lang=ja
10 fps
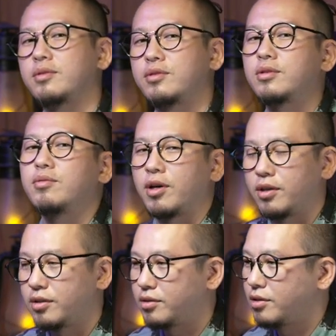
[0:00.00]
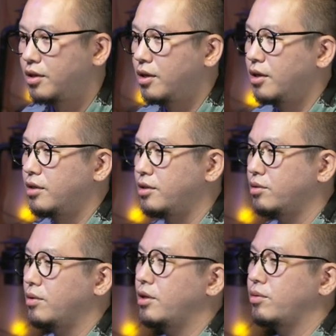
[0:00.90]
つくわけです。で
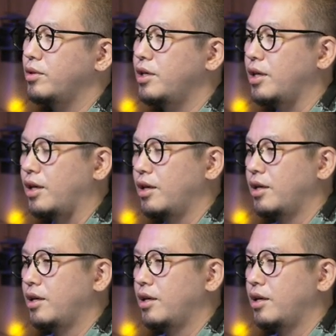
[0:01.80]
その後に「